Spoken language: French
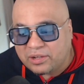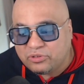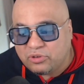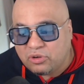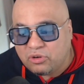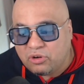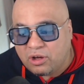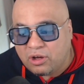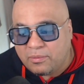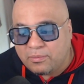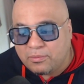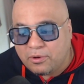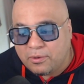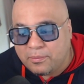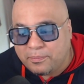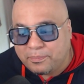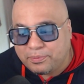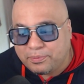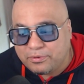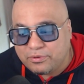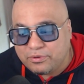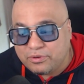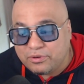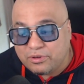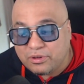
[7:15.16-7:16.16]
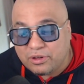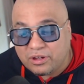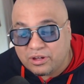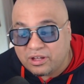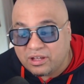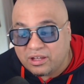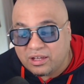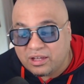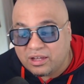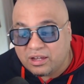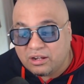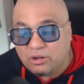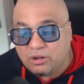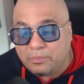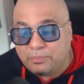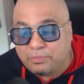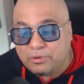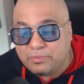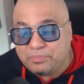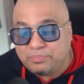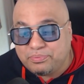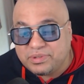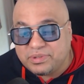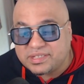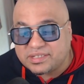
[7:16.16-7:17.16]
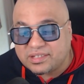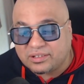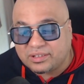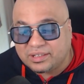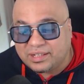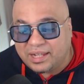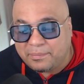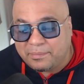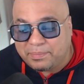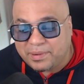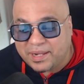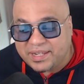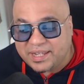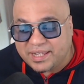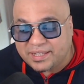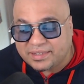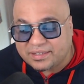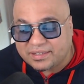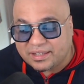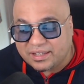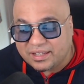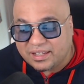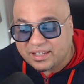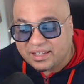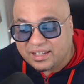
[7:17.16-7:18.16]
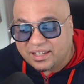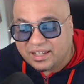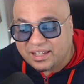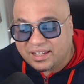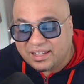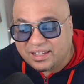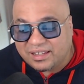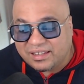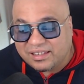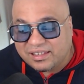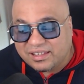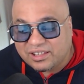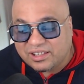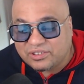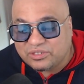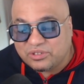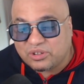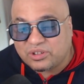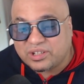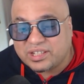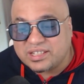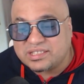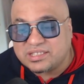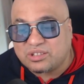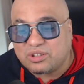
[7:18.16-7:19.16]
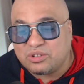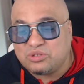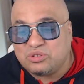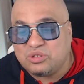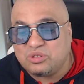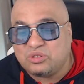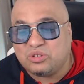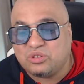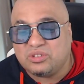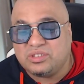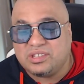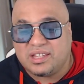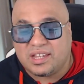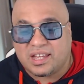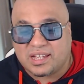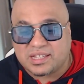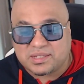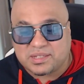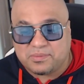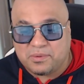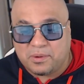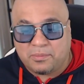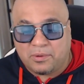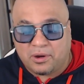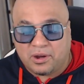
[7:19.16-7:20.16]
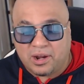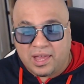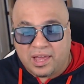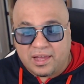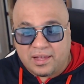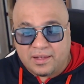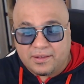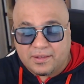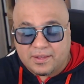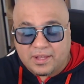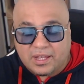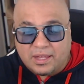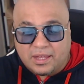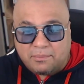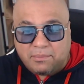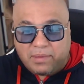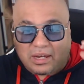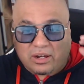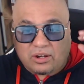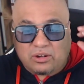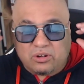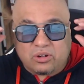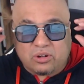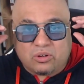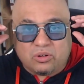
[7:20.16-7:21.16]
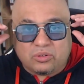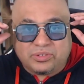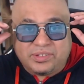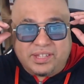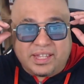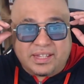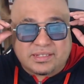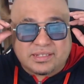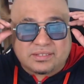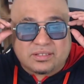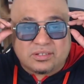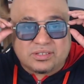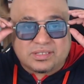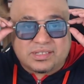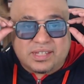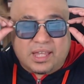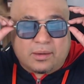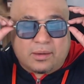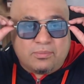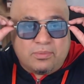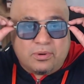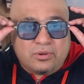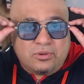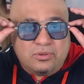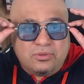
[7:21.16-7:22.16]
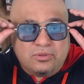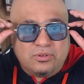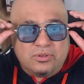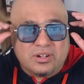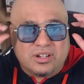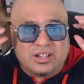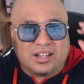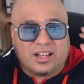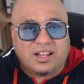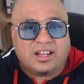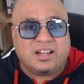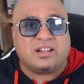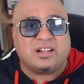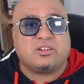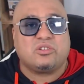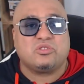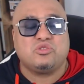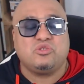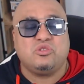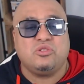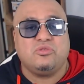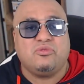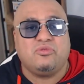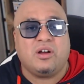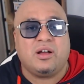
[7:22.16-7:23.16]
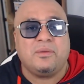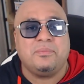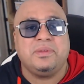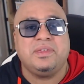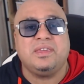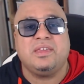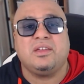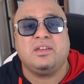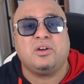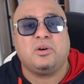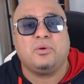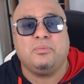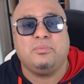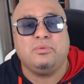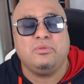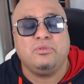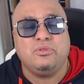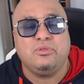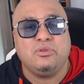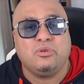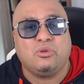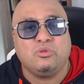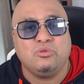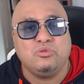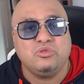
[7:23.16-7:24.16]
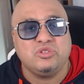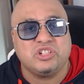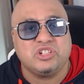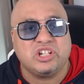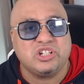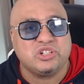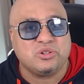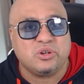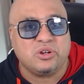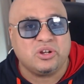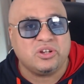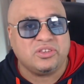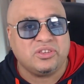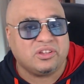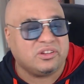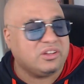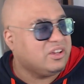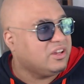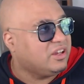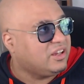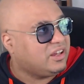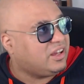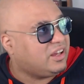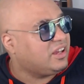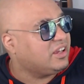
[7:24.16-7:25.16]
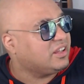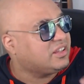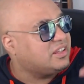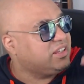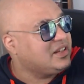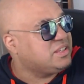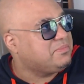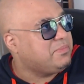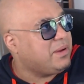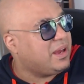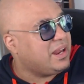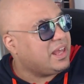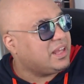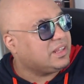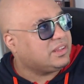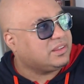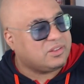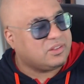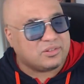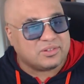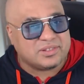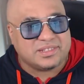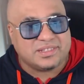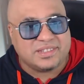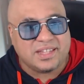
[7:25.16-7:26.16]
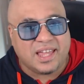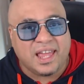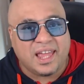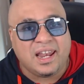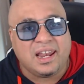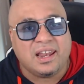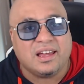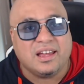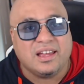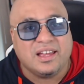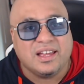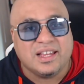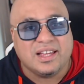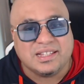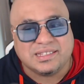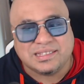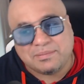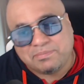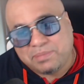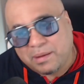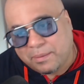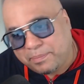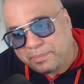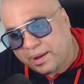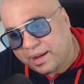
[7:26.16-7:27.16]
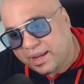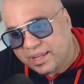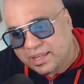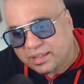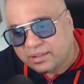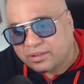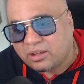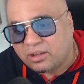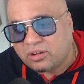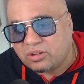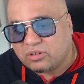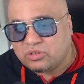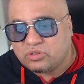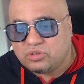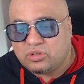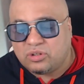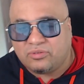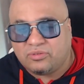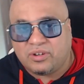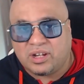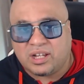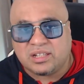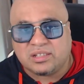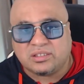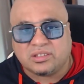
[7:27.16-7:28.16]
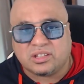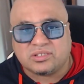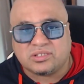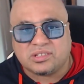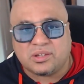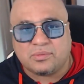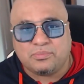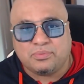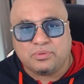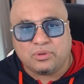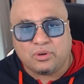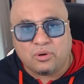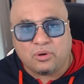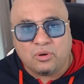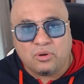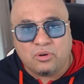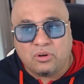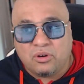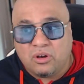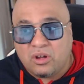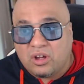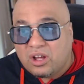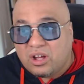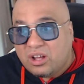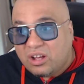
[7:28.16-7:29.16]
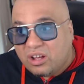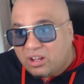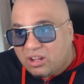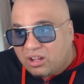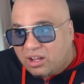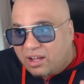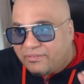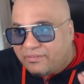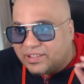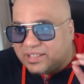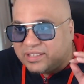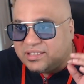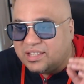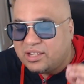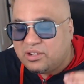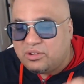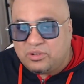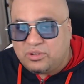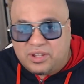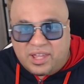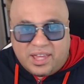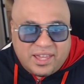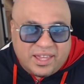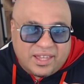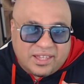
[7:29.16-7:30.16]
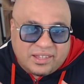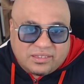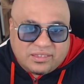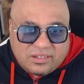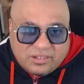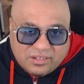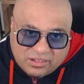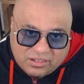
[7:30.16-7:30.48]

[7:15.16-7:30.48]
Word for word: de l'homme le plus euh, le plus puissant de la planète. Hein. Donc qu'est-ce que tu te dis à ce moment-là ben, Que le contexte sert beaucoup. Hein. quand tu le vois habillé en bleu, rouge et jaune, hein, et qui se balade dans le ciel, c'est pas pareil que quand tu le vois dans un bureau euh, avec des lunettes,